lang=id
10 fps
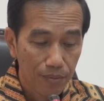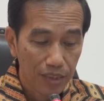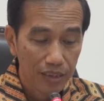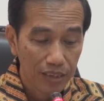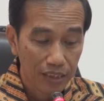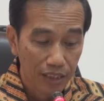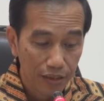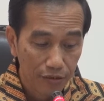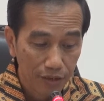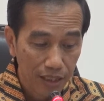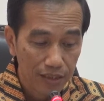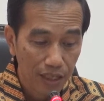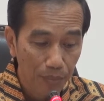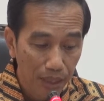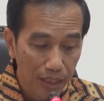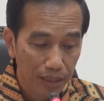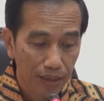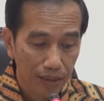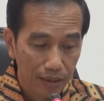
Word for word: mestinya juga sama